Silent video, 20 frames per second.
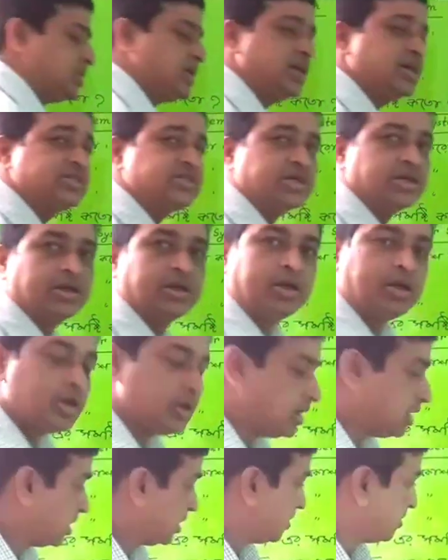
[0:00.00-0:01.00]
ঠিক আছে
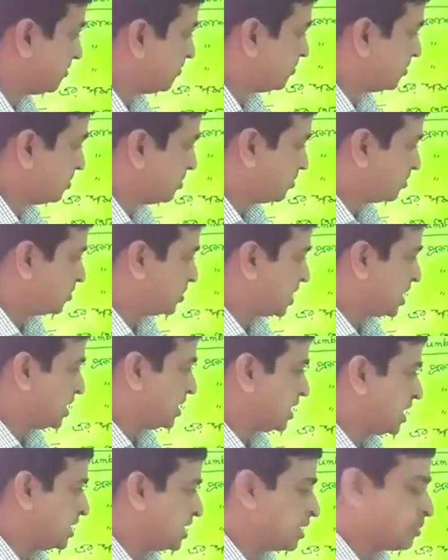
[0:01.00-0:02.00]

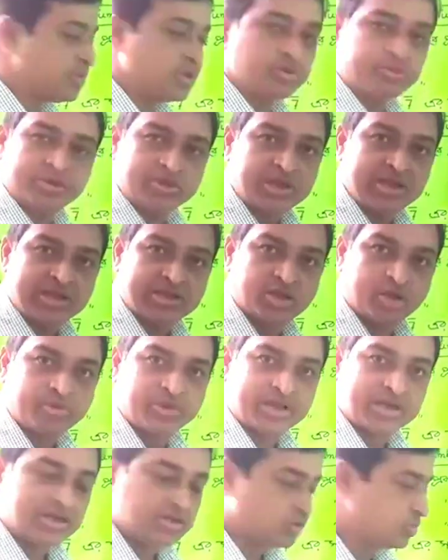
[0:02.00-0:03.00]
এটার পরিবর্তে লিখতে হবে
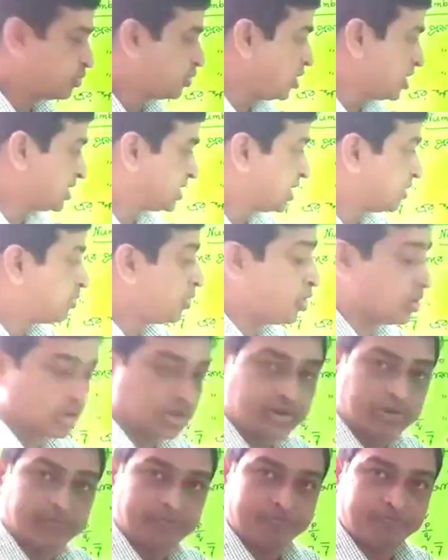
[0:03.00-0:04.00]
না কিন্তু পয়েন্টের পর
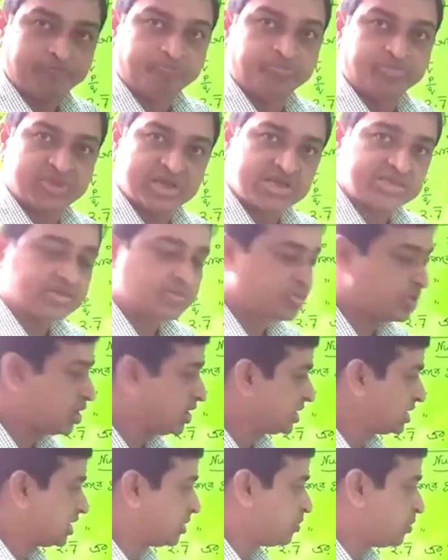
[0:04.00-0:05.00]
ঠিক আছে
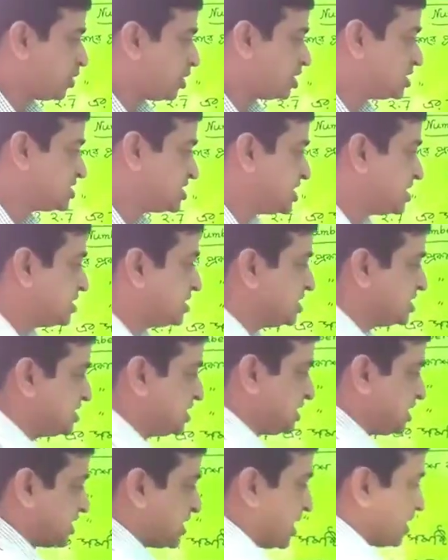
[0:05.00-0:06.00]
পয়েন্টের পর যে
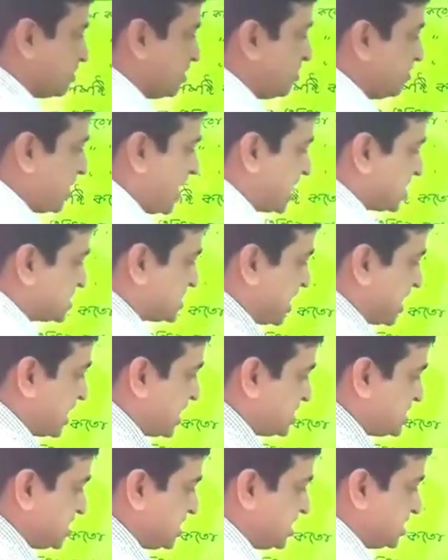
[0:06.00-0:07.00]
ডিজিটটা থাকবে বার ছাড়া
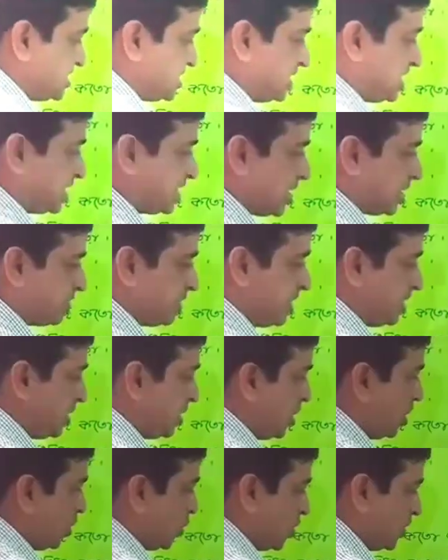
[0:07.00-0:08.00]
যে ডিজিটটা থাকবে
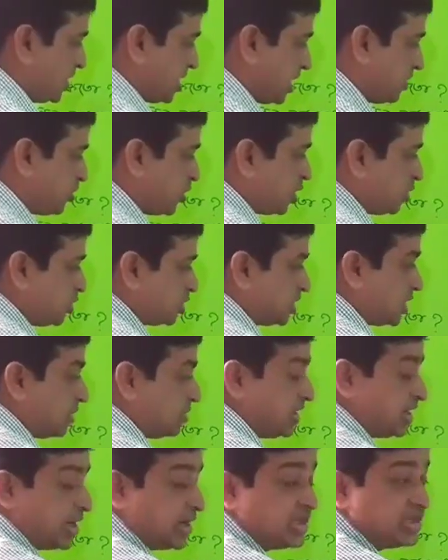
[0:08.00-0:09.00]
ওইটার পরিবর্তে আমি
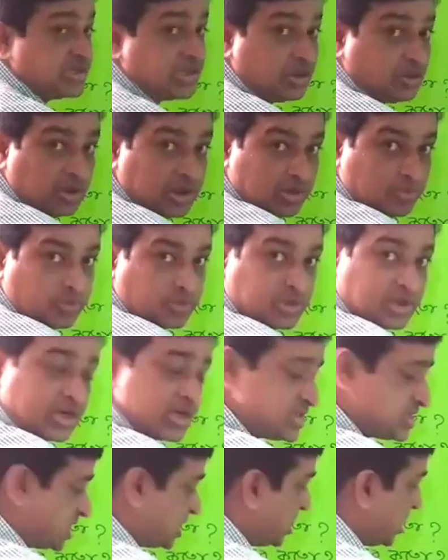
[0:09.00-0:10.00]
এখানে জিরো লিখবো ঠিক
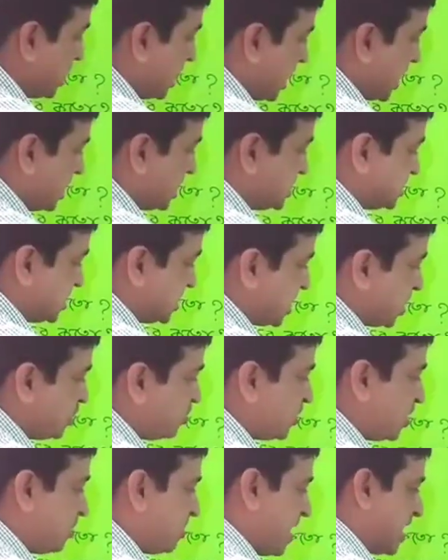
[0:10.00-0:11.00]
আছে আর যেটার
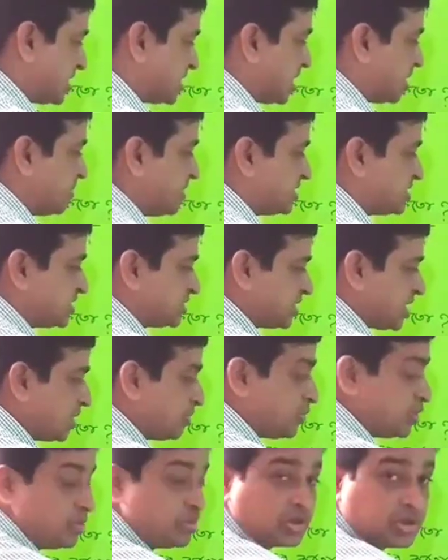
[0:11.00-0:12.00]
উপর বার থাকবে তার
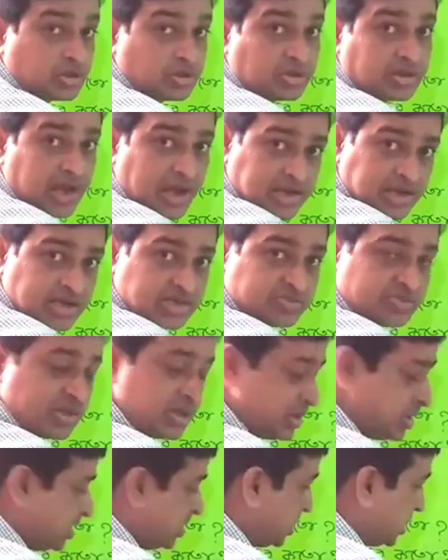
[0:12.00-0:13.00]
পরিবর্তে তো নাইন আসবে
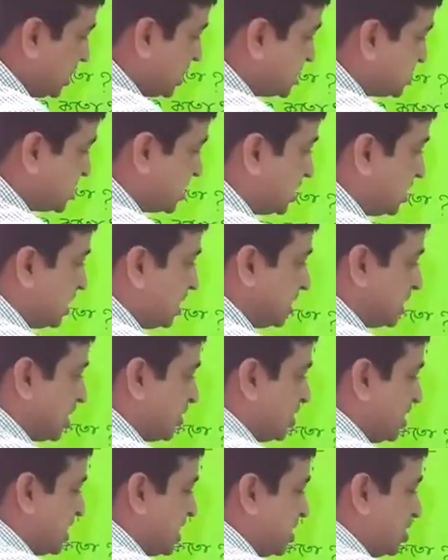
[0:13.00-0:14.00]
ঠিক আছে
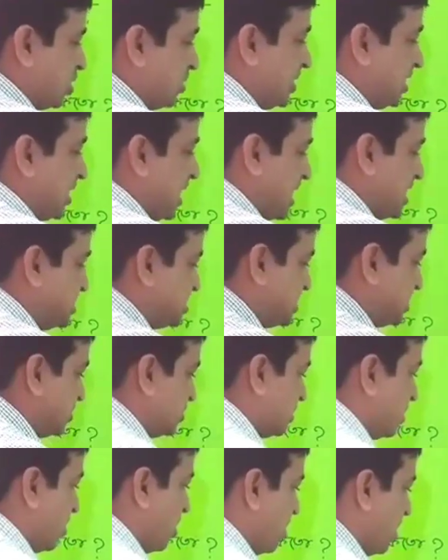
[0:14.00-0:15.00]
তাহলে এখানে হবে নাইন জিরো
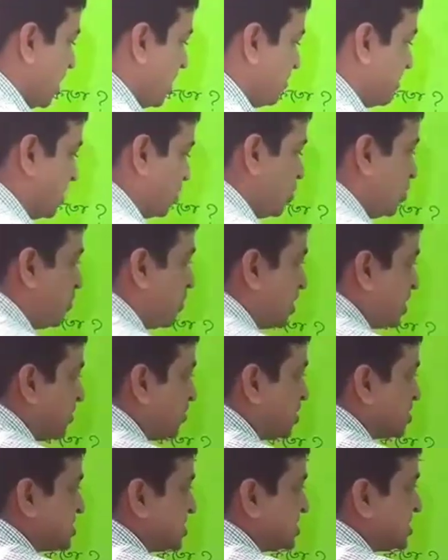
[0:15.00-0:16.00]
এবার উপরের
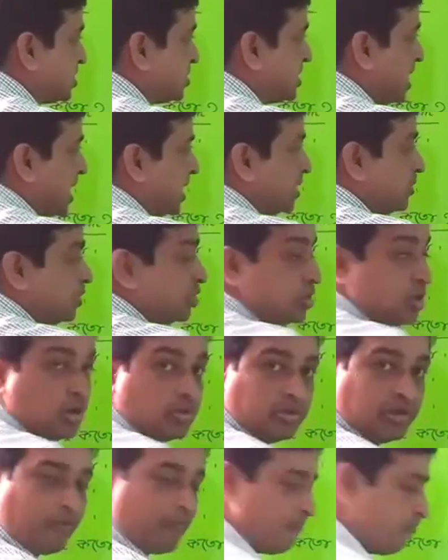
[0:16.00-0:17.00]
প্রসেসটাও আগের মতো
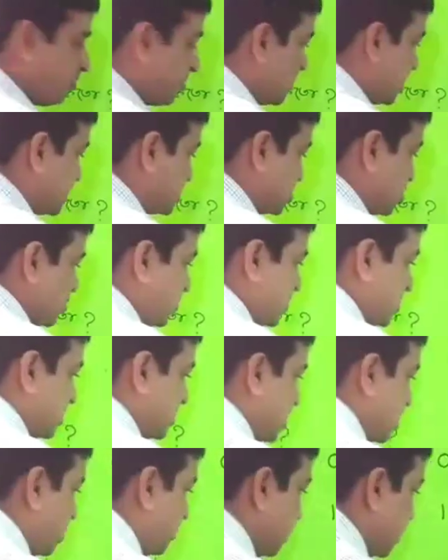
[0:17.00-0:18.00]
হবে ঠিক আছে
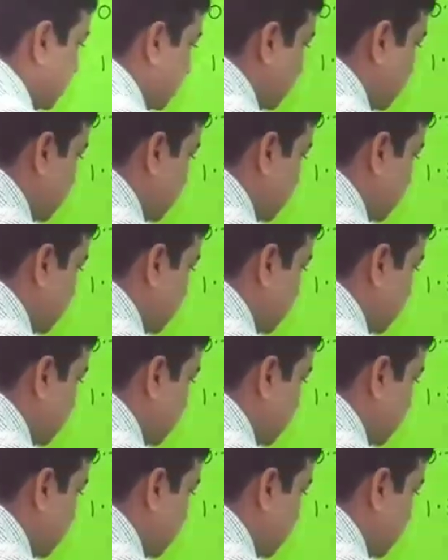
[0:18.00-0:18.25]
উপরেরটা হবে